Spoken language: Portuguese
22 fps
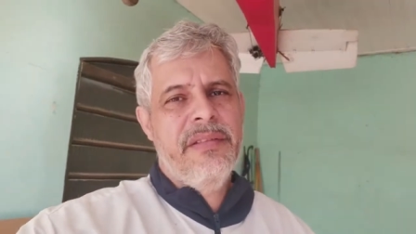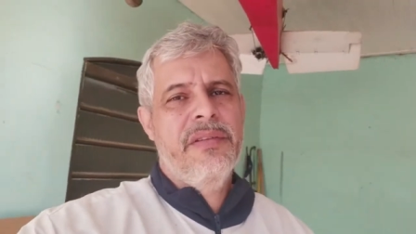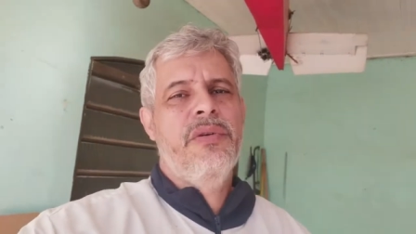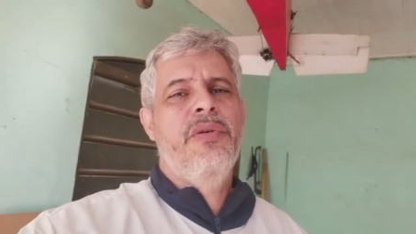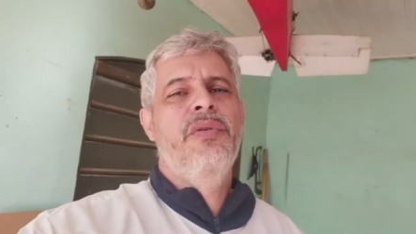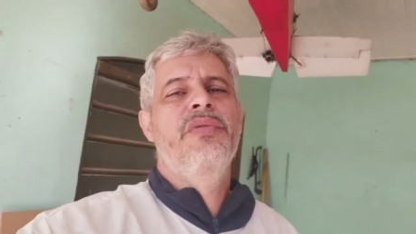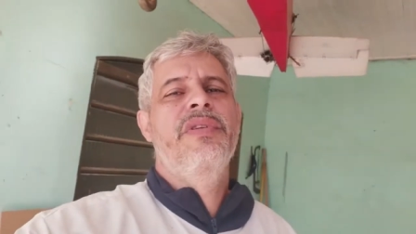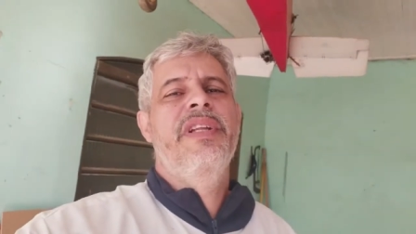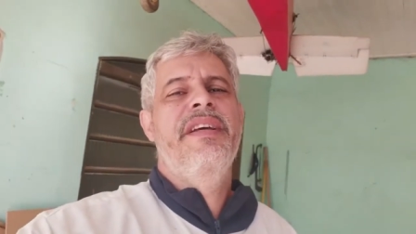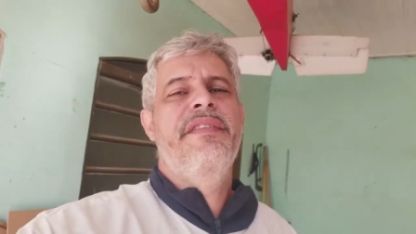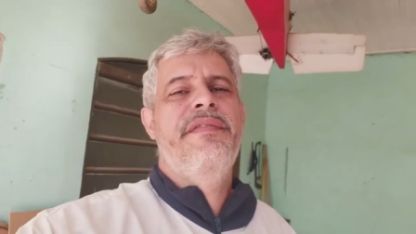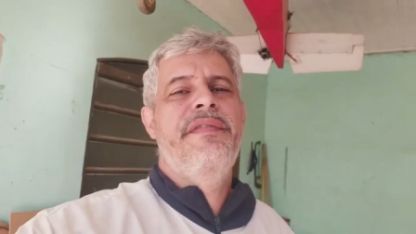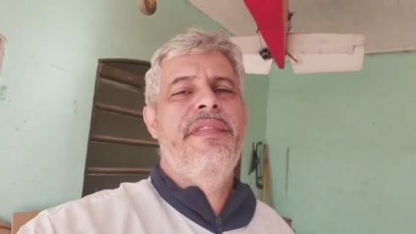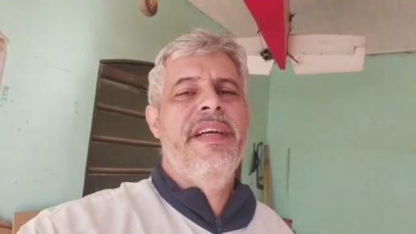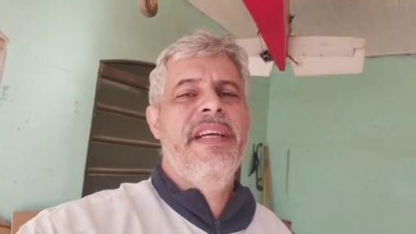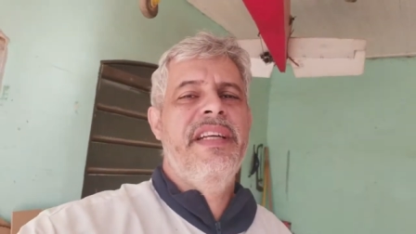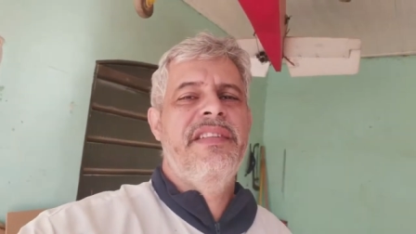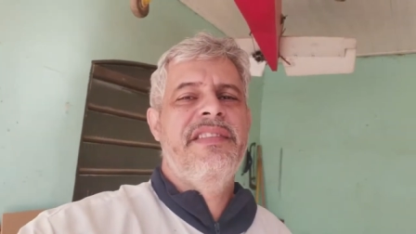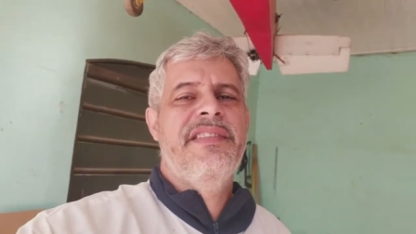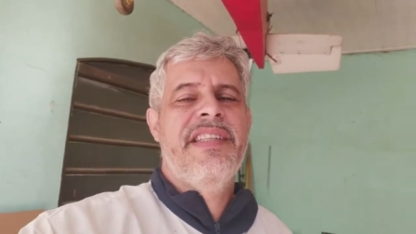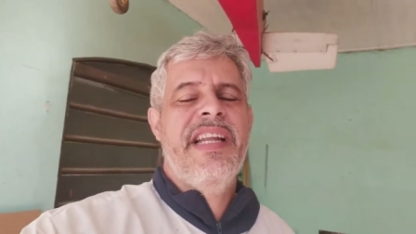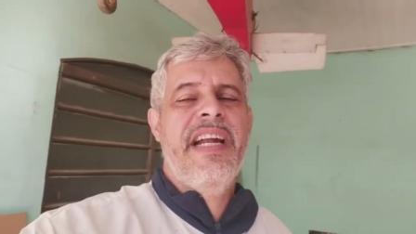com
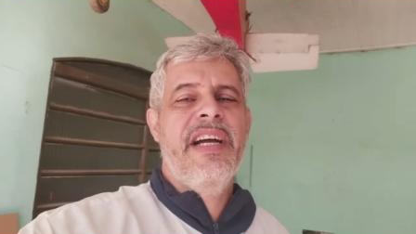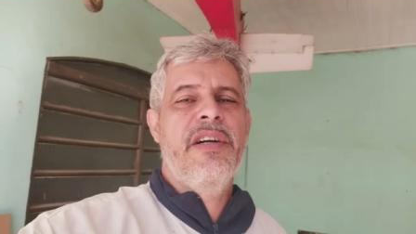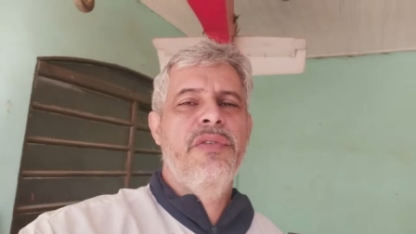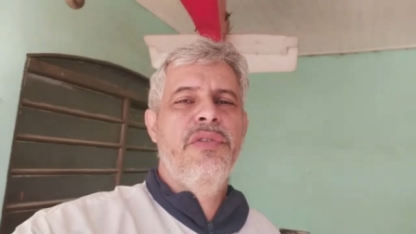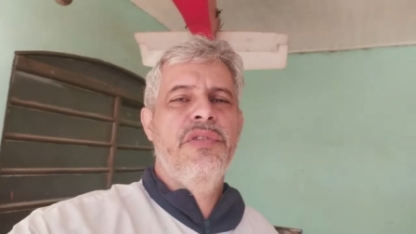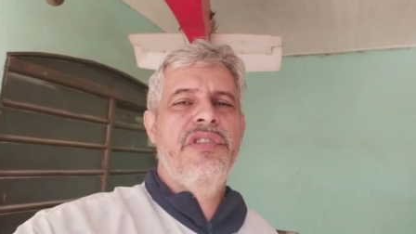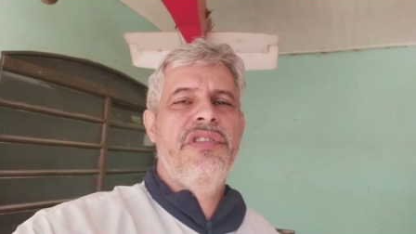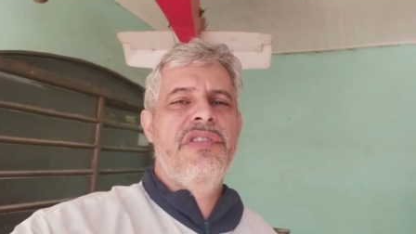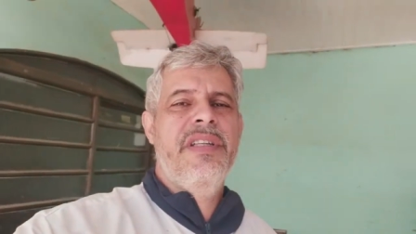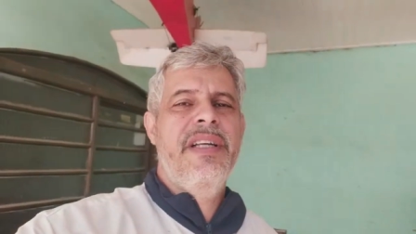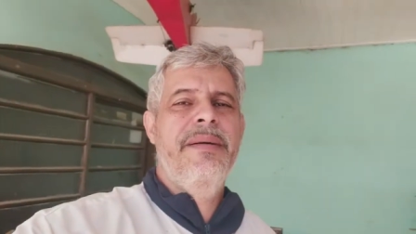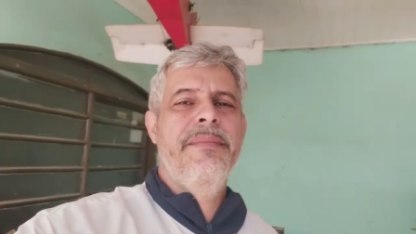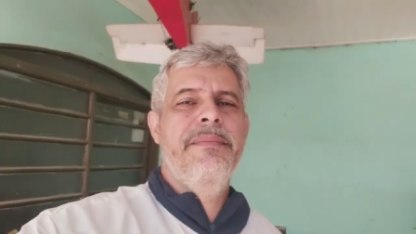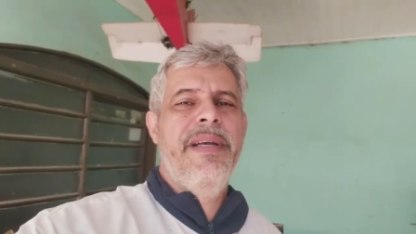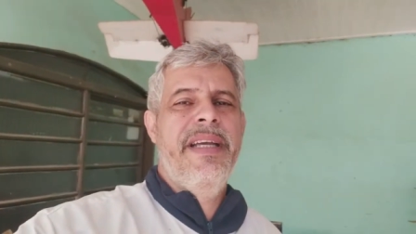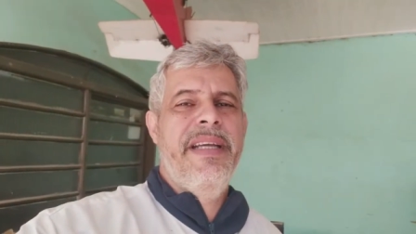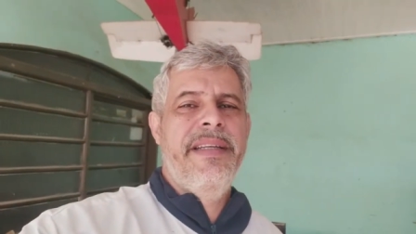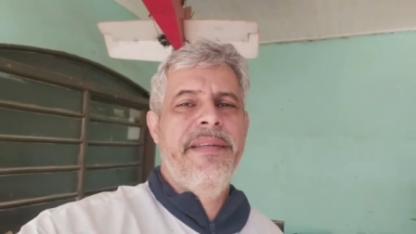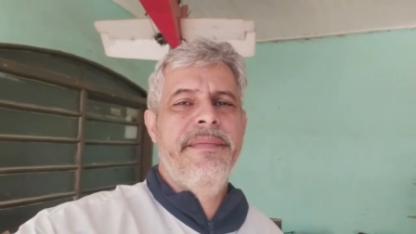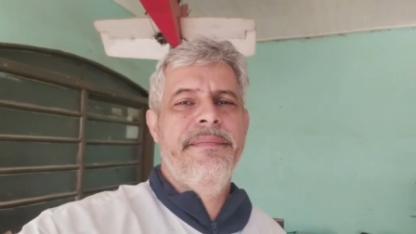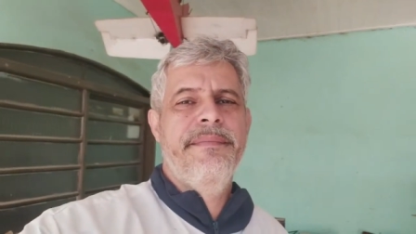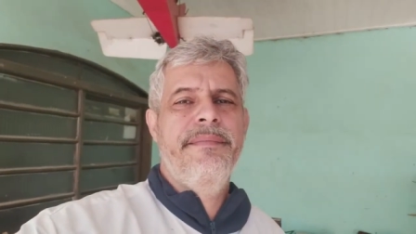defeito, estragou
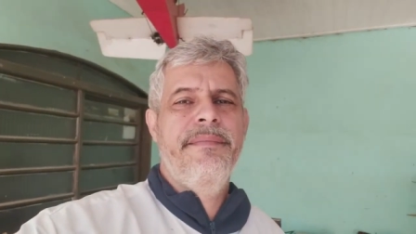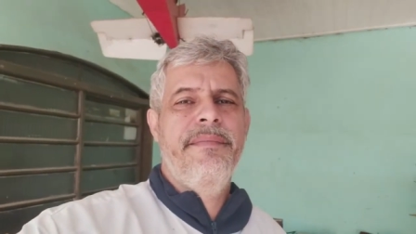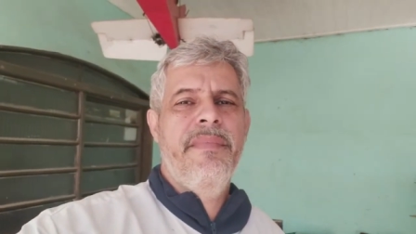também.